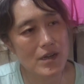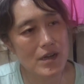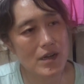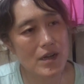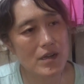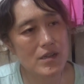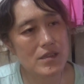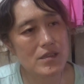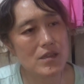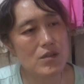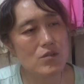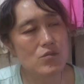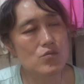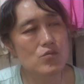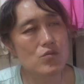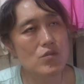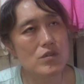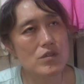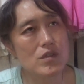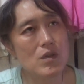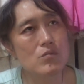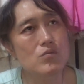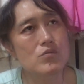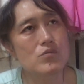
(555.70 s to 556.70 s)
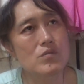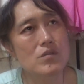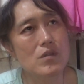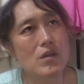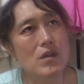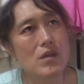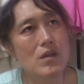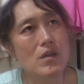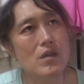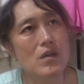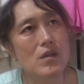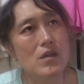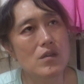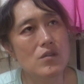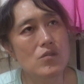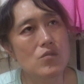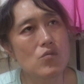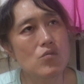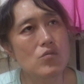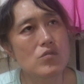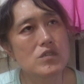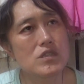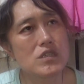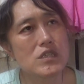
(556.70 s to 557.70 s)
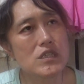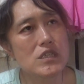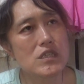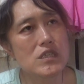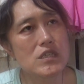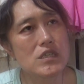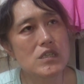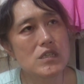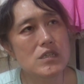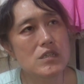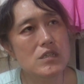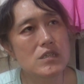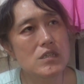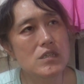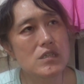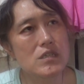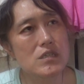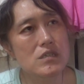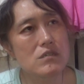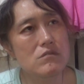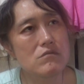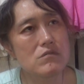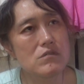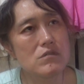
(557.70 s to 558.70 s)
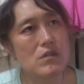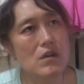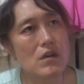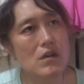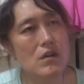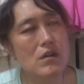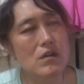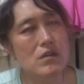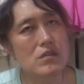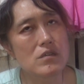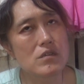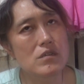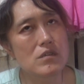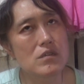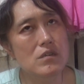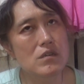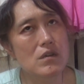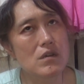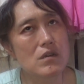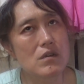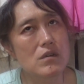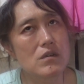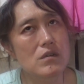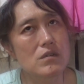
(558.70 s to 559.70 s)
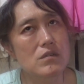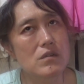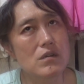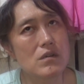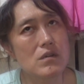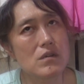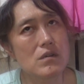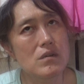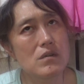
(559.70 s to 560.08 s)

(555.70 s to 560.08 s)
帰ってくのは多分ね4時ぐらいかな